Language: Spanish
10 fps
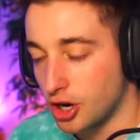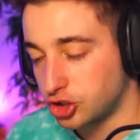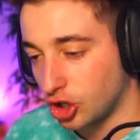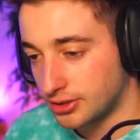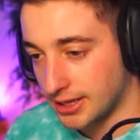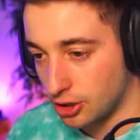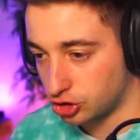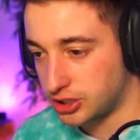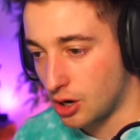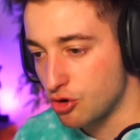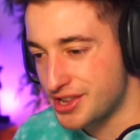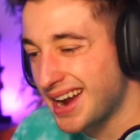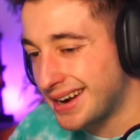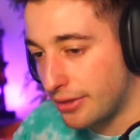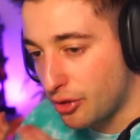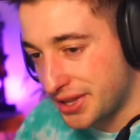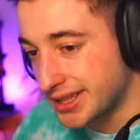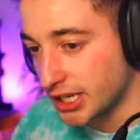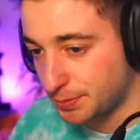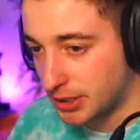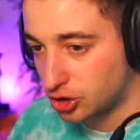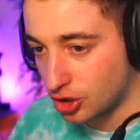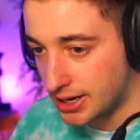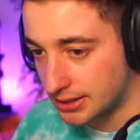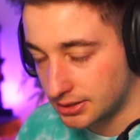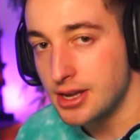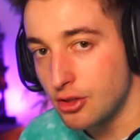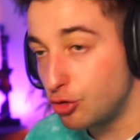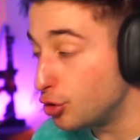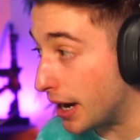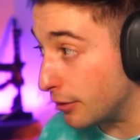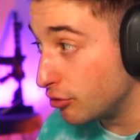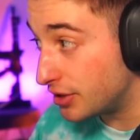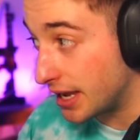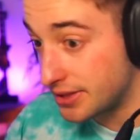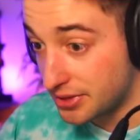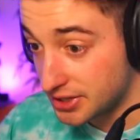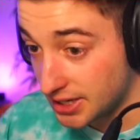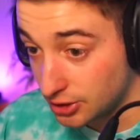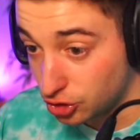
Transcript: los sorteos, según llegan a 200 personas, duran un día y 16